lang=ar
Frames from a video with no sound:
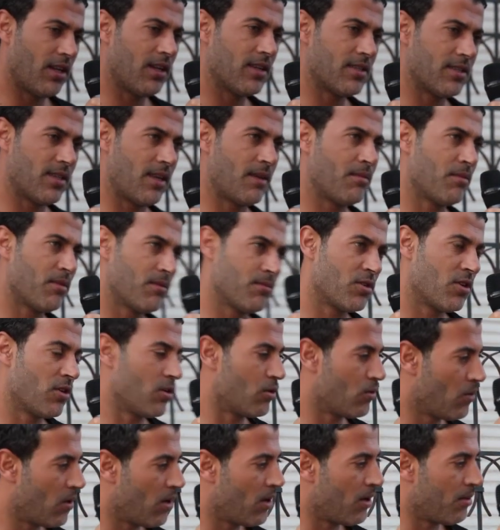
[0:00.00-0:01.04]
اللي ساهمت باش
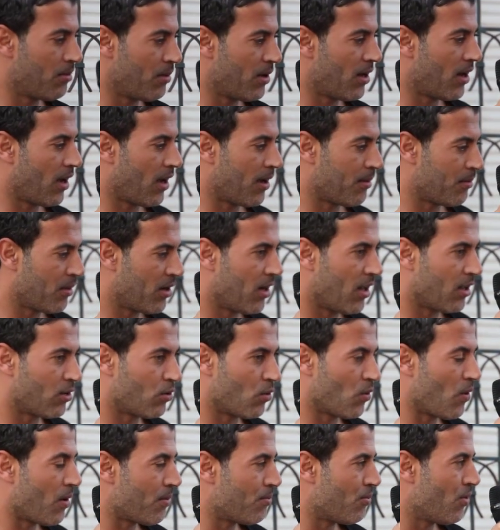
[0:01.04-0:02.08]
الاطوال البارح عملنا
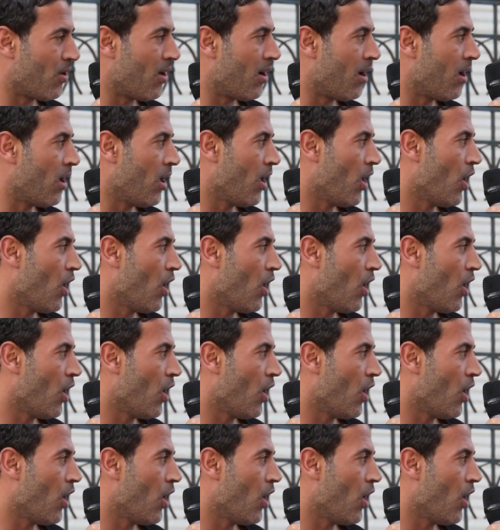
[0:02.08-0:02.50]
3 بوان